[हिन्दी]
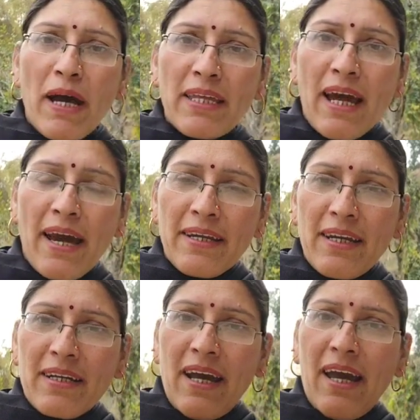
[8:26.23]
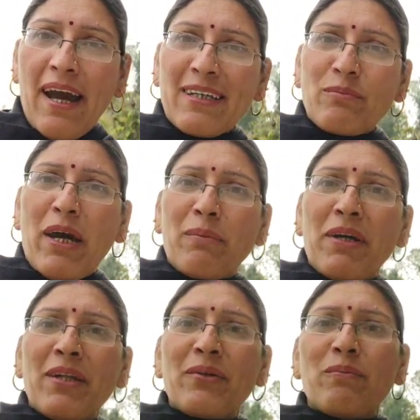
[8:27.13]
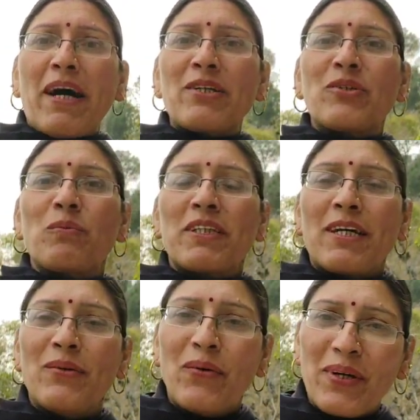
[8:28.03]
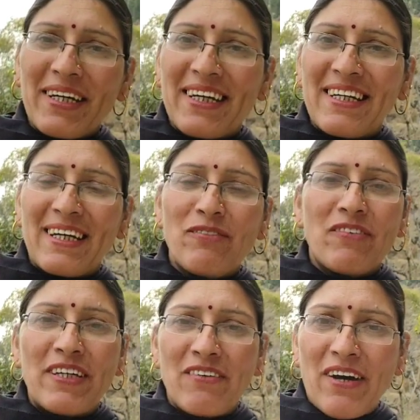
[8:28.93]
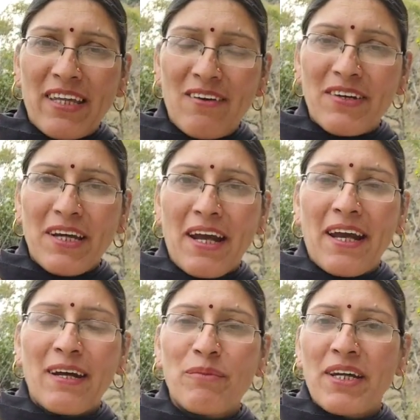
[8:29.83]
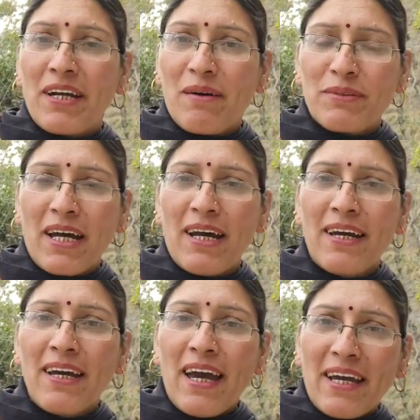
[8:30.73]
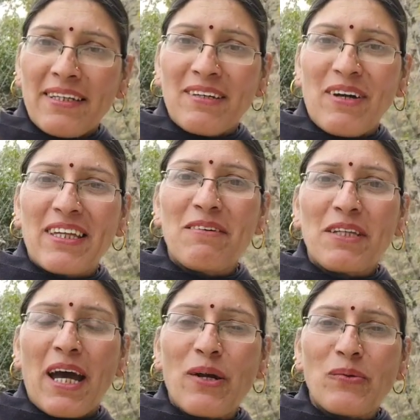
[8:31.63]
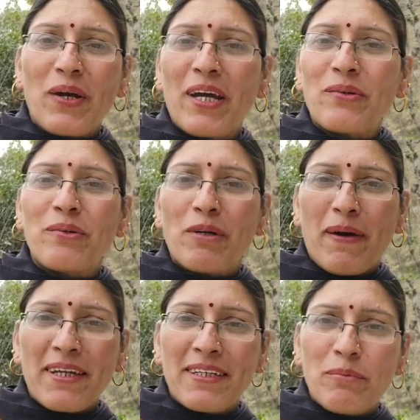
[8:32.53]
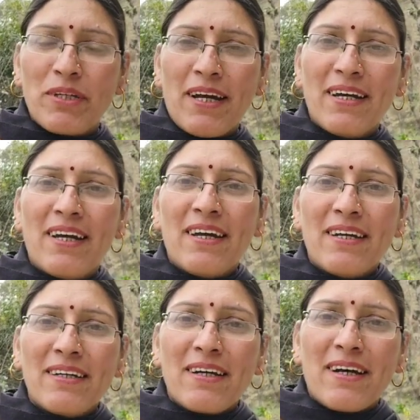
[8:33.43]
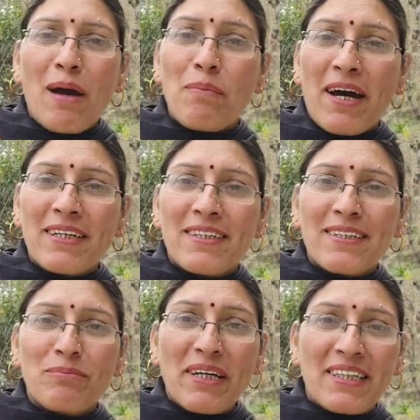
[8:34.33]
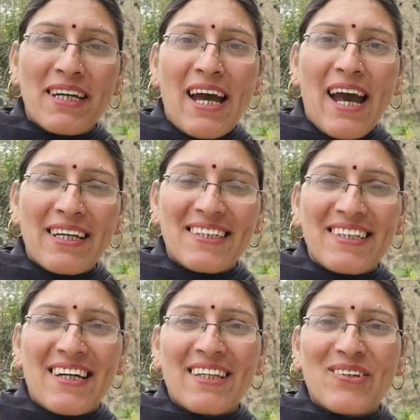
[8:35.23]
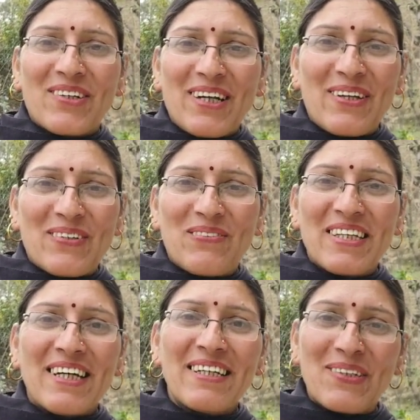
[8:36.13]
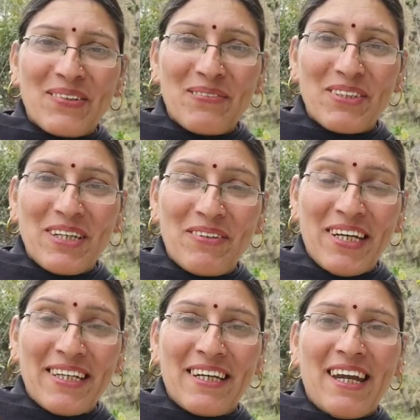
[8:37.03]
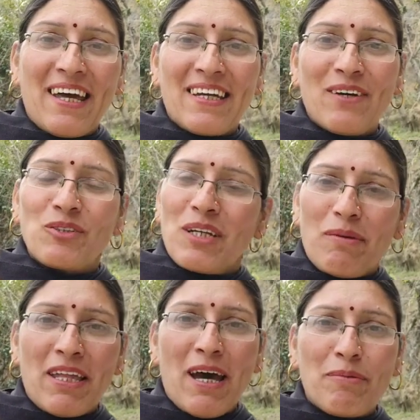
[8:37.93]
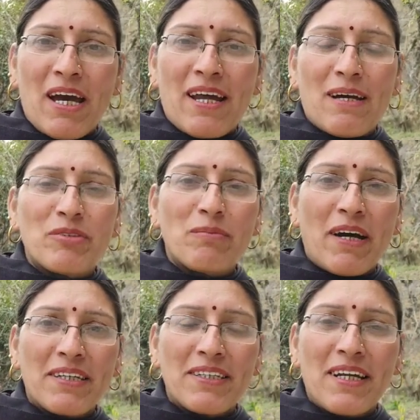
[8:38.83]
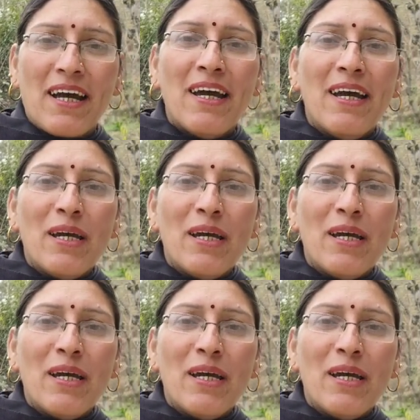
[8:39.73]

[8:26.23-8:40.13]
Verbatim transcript: बादल आने लग गए हैं आसमान में तो बारिश तो पता नहीं होगी कि नहीं पर वैसे बादल बताए हैं अभी एक हफ्ता ऐसे ही बादल बताए हुए हैं तो भगवान जी अभी ना आप बारिश मत देना आज की रात और कल सुबह तक क्योंकि मुझे अभी ईंटें लानी है उसके बाद आप ना आराम से बारिश देना